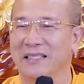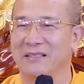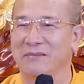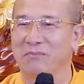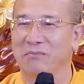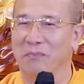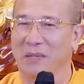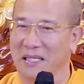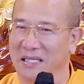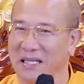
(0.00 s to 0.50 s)
Đấy,
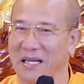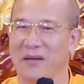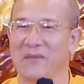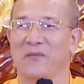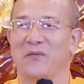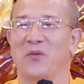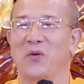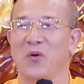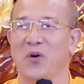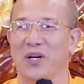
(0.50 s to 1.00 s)
bắt
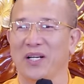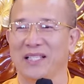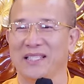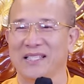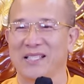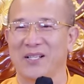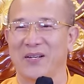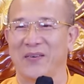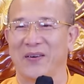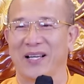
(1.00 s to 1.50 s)
làm vua
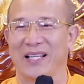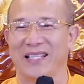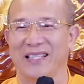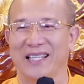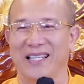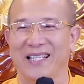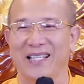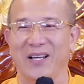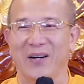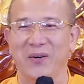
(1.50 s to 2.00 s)
đấy chứ không phải
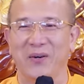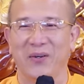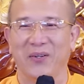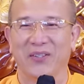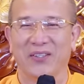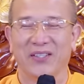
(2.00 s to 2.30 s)
thích đâu.